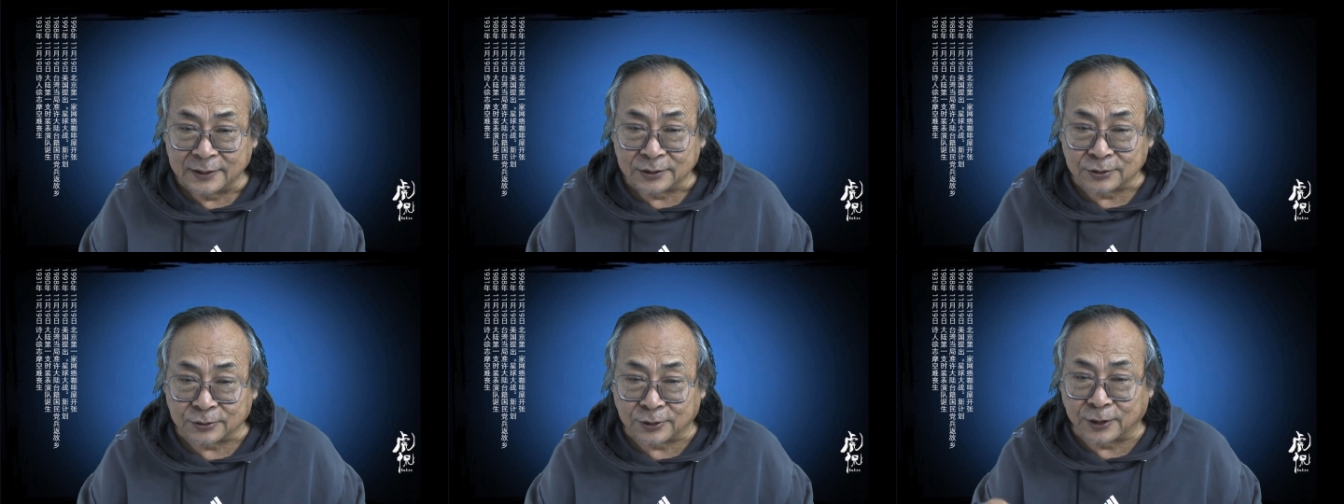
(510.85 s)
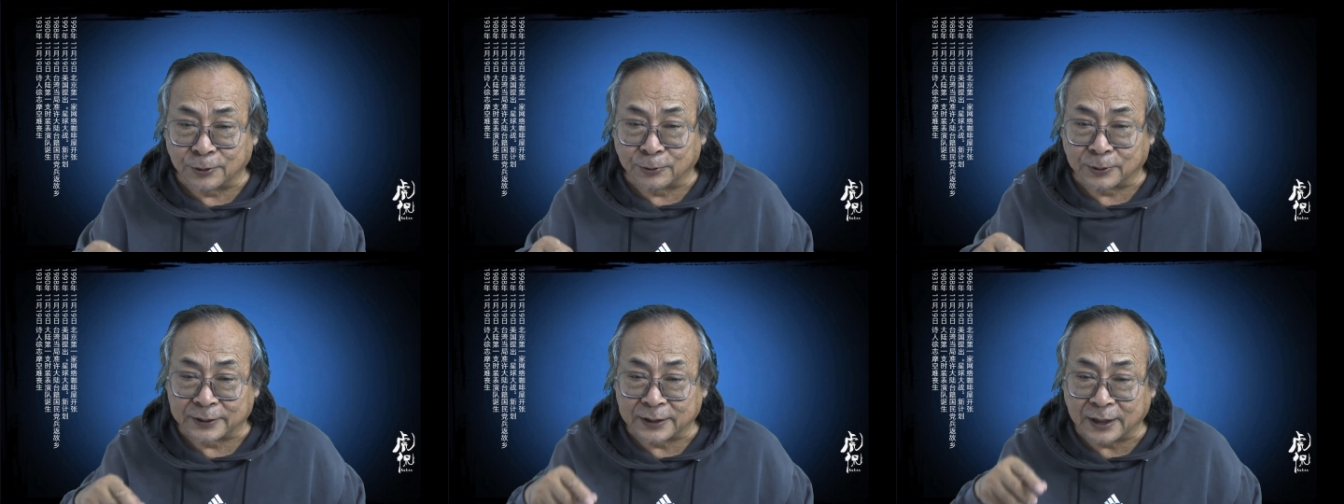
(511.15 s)

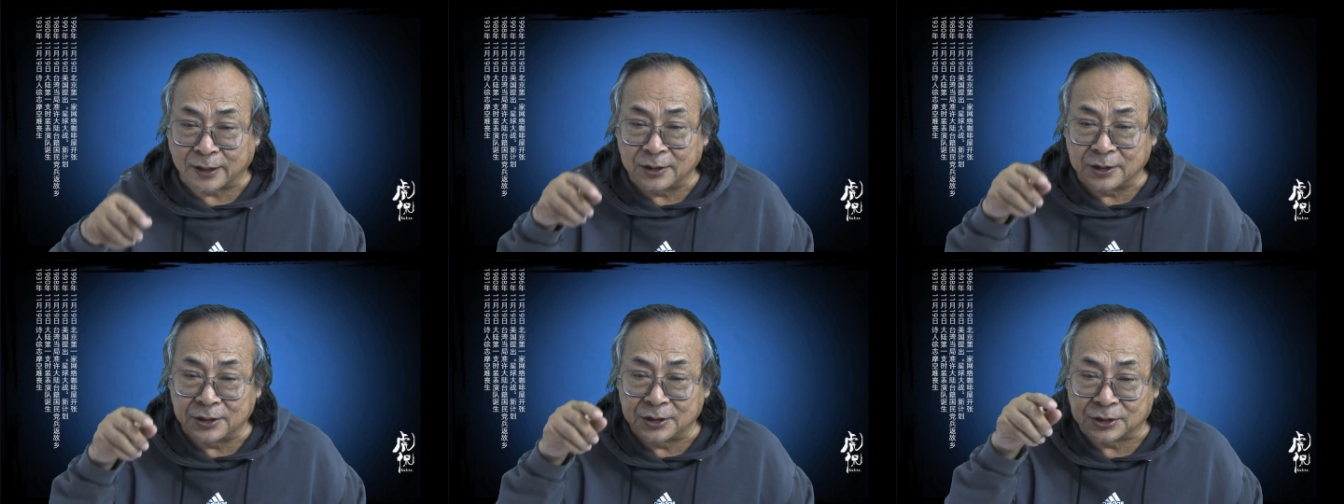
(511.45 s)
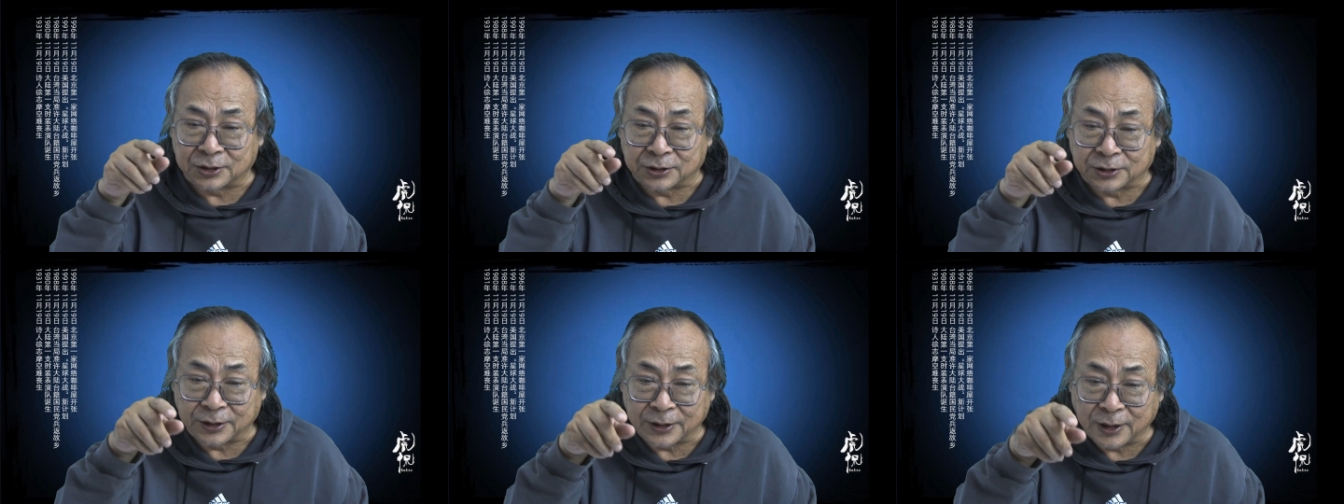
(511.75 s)
所以我当时
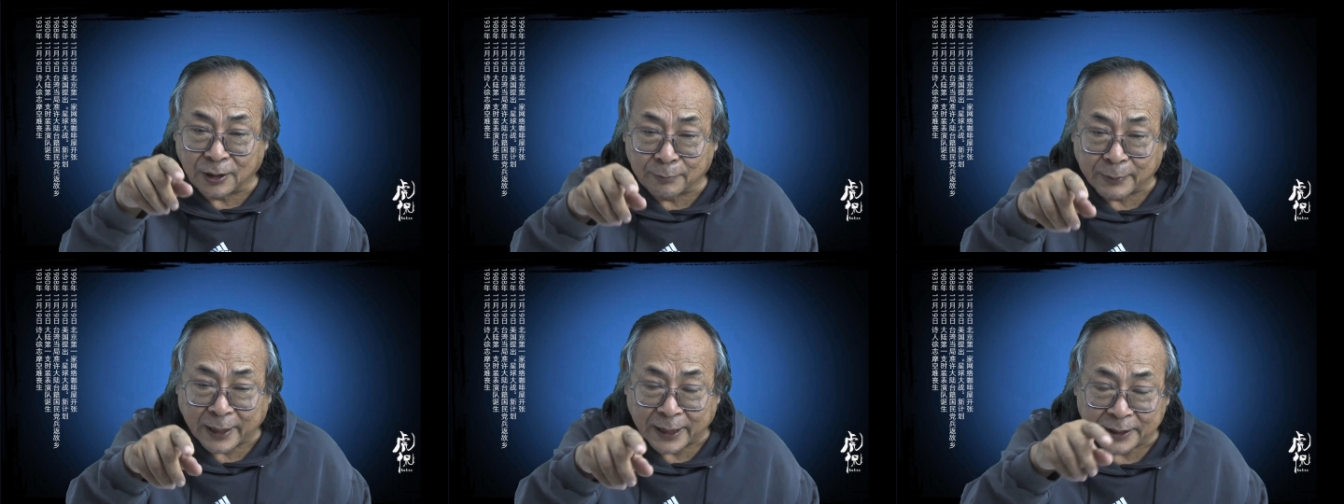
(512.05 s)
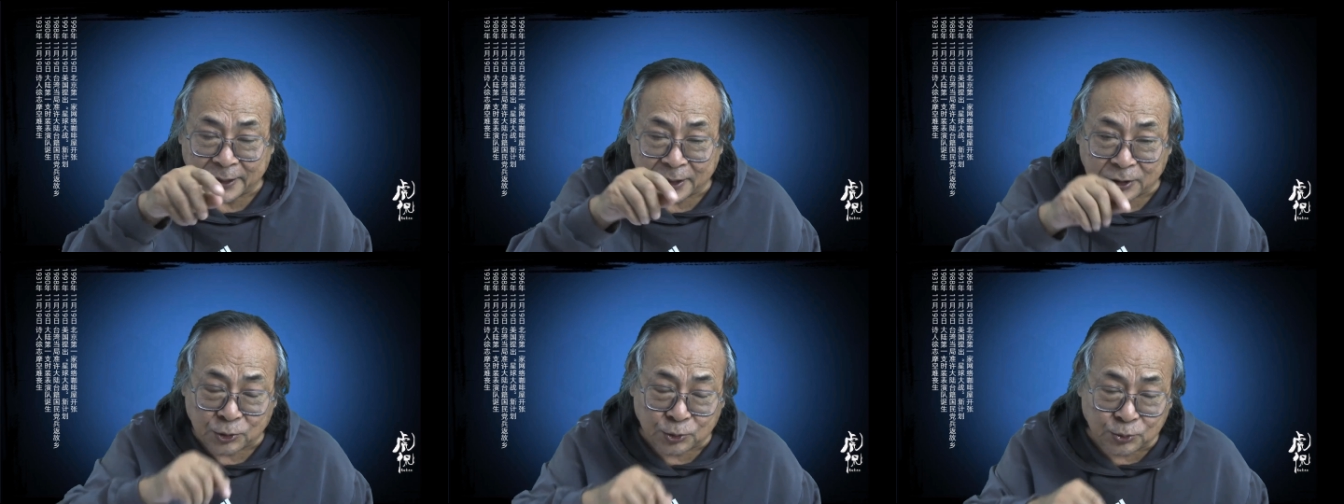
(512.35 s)
指着要
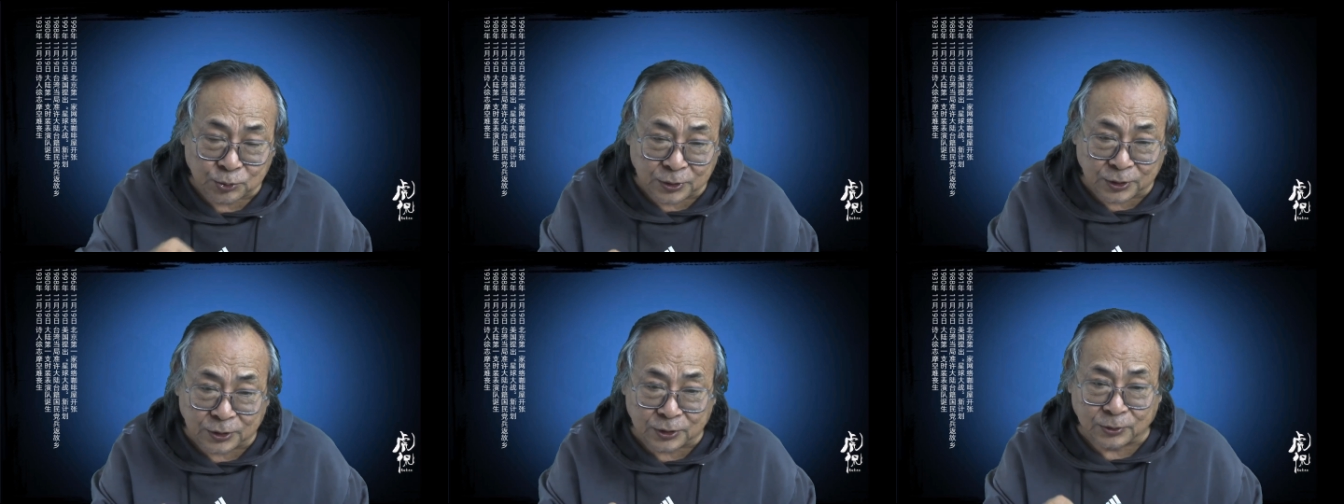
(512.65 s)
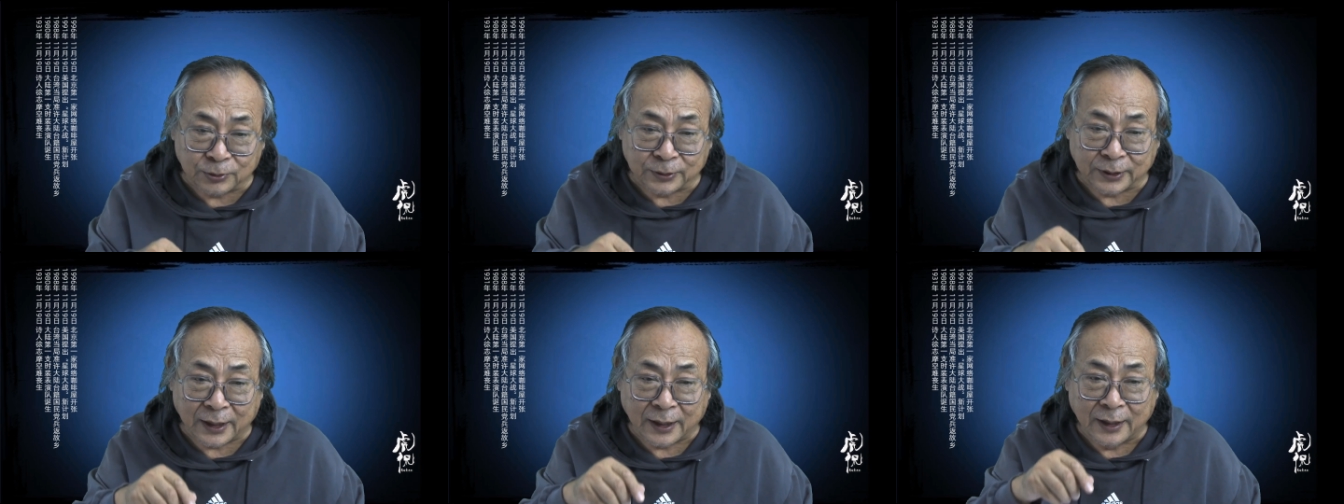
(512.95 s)
买这个书的
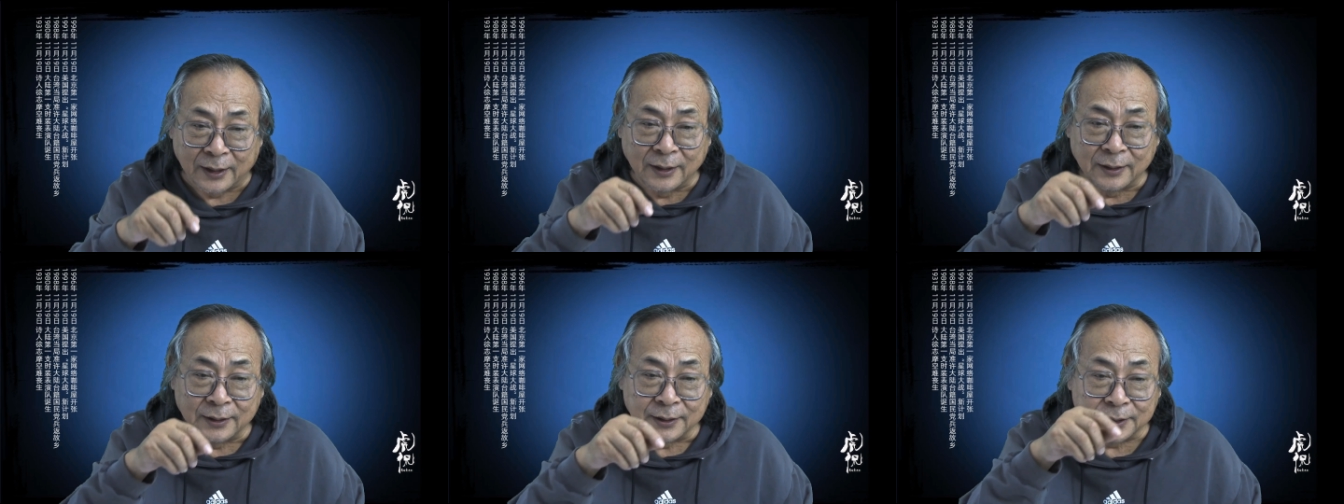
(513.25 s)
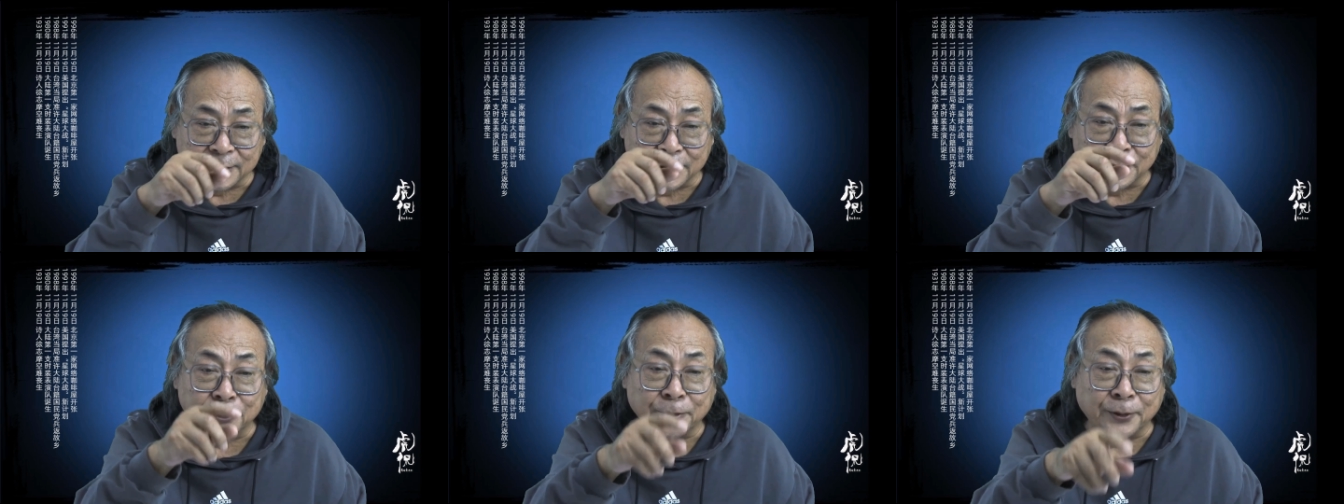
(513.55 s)
时候呢，
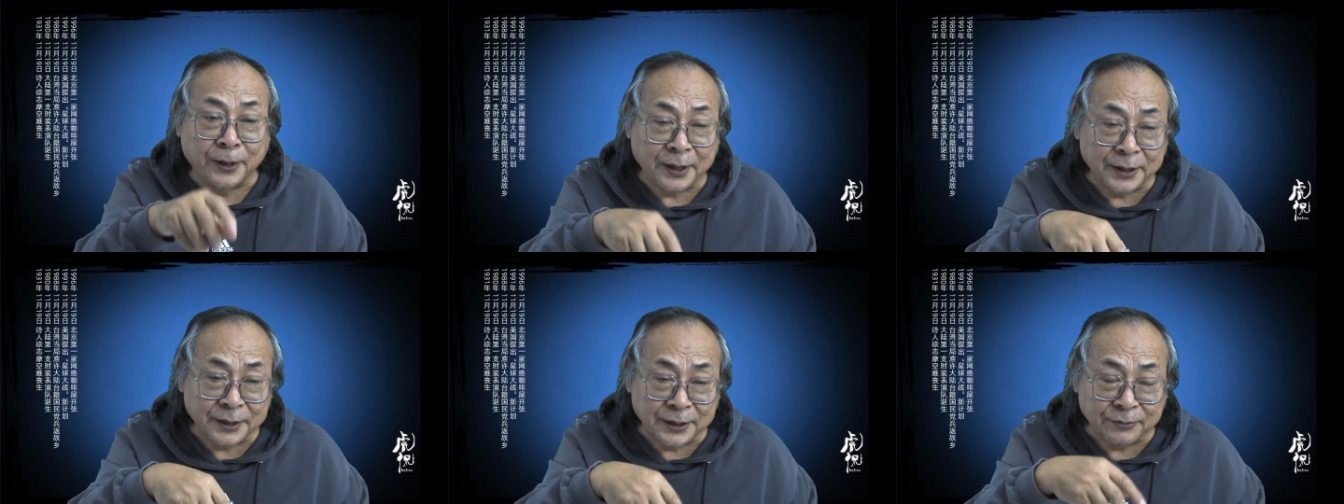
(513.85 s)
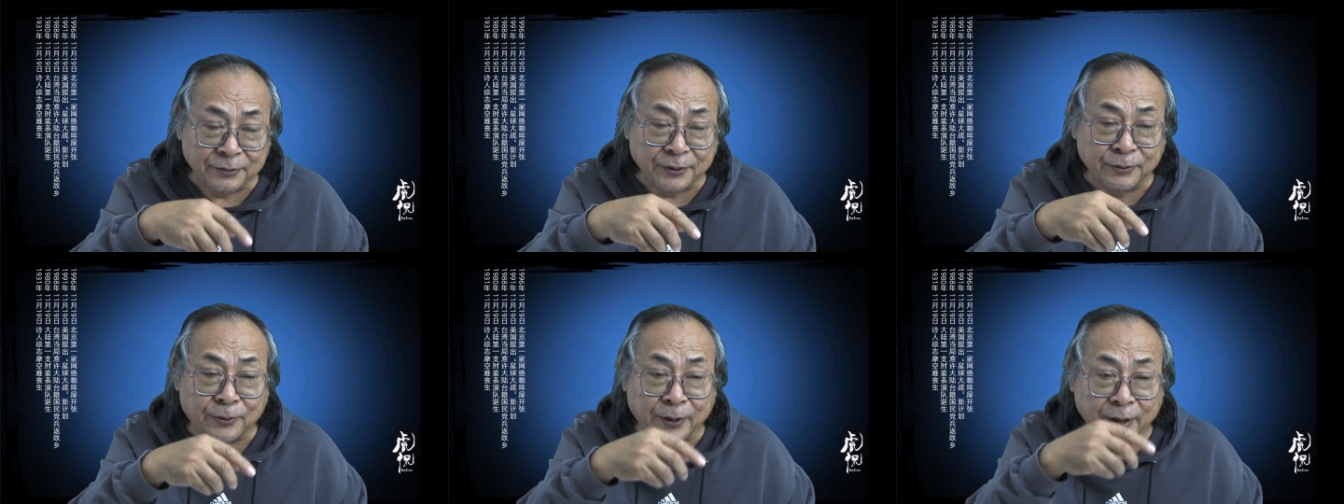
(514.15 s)
营业员
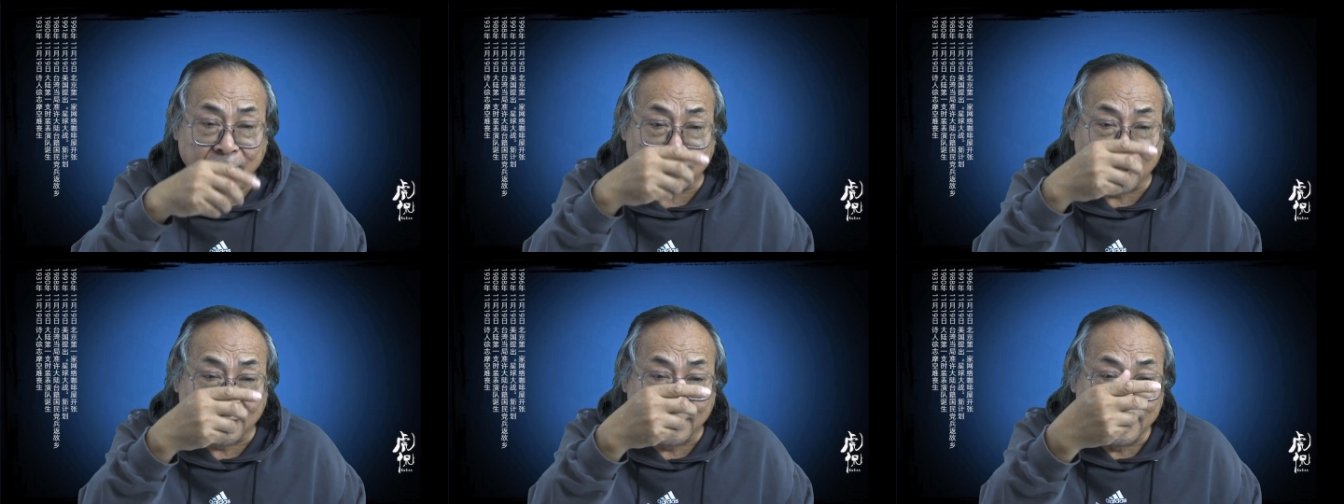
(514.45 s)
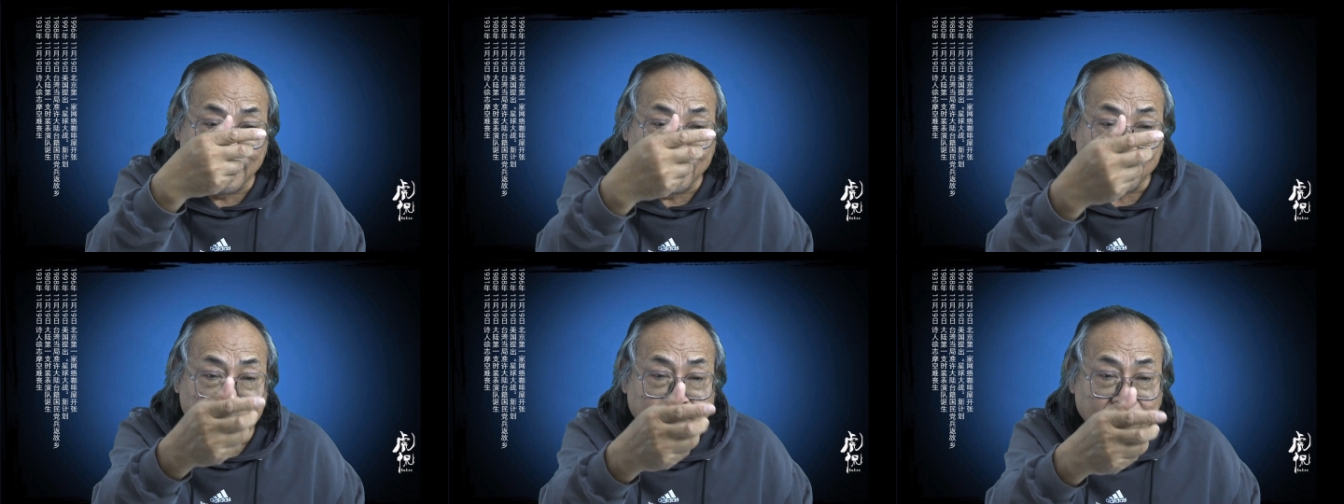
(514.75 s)
以为我要